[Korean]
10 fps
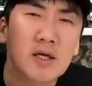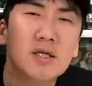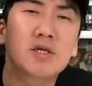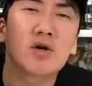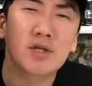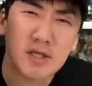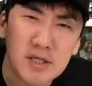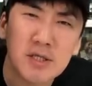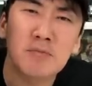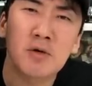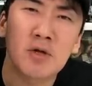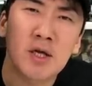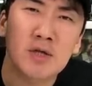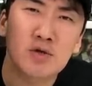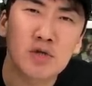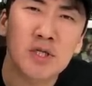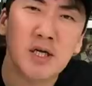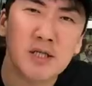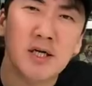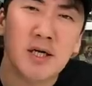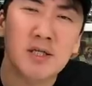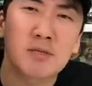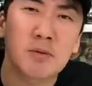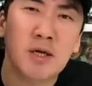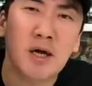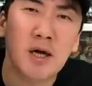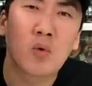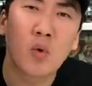2020년에 출시가 되지 않겠습니까?